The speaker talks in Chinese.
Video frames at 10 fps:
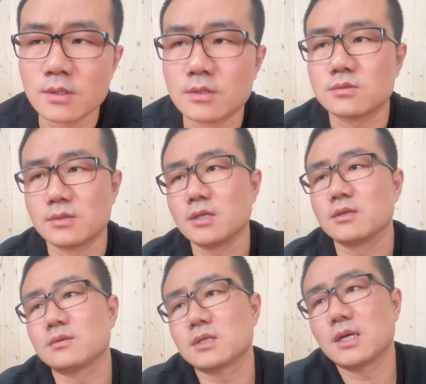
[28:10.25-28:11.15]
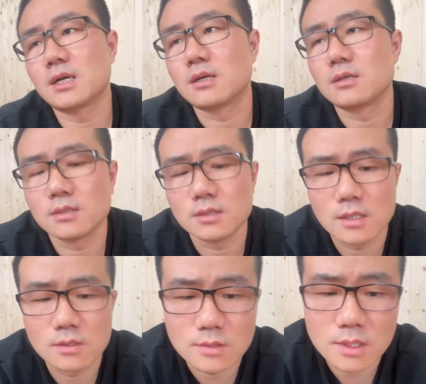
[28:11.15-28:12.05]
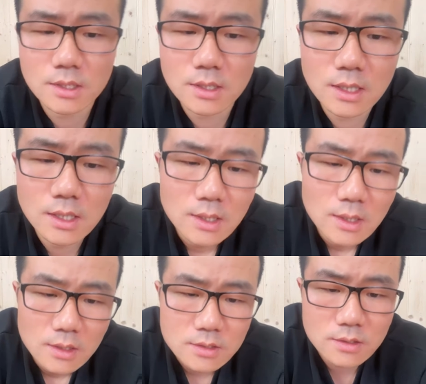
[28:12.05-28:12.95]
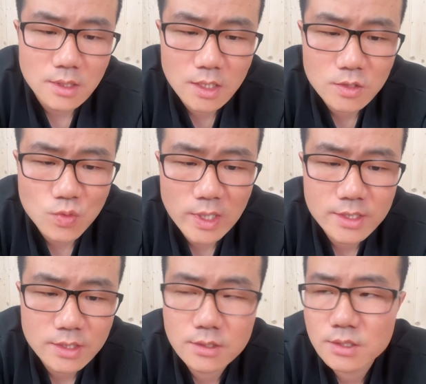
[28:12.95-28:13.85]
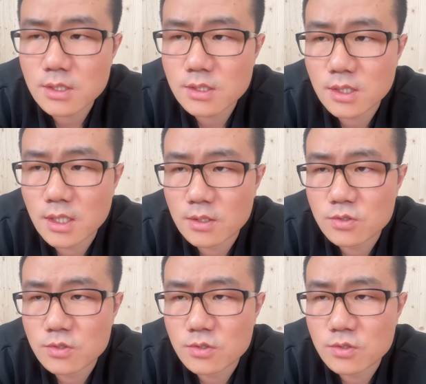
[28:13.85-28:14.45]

所以都这样，你要说这个职业转型契机，